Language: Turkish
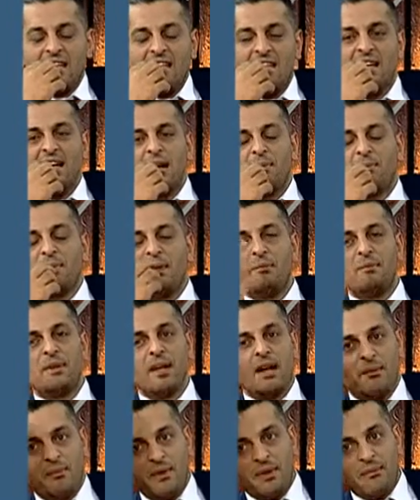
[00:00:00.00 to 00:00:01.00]
Ne yapayım ne
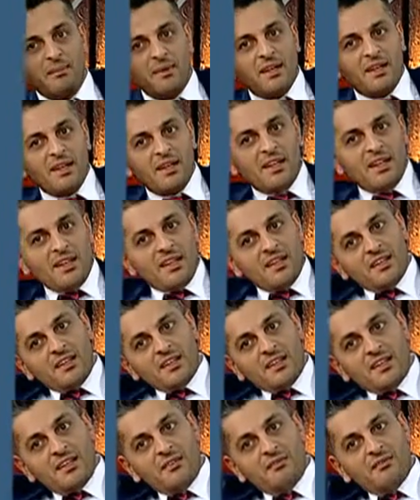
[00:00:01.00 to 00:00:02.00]
yapayım?
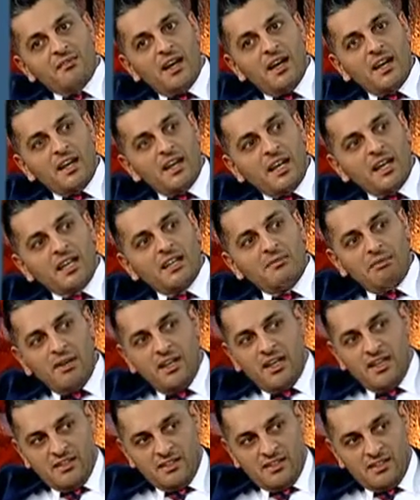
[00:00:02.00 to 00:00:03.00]
Dedim valiye
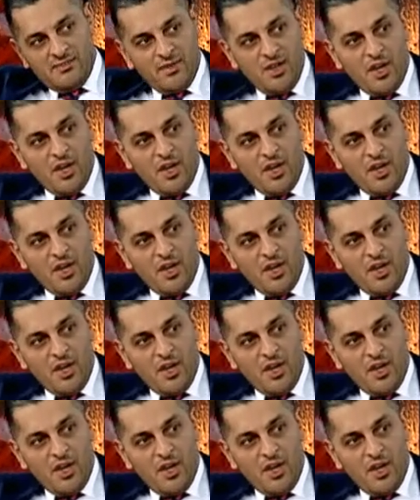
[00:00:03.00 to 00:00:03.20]
gitmeliyiz.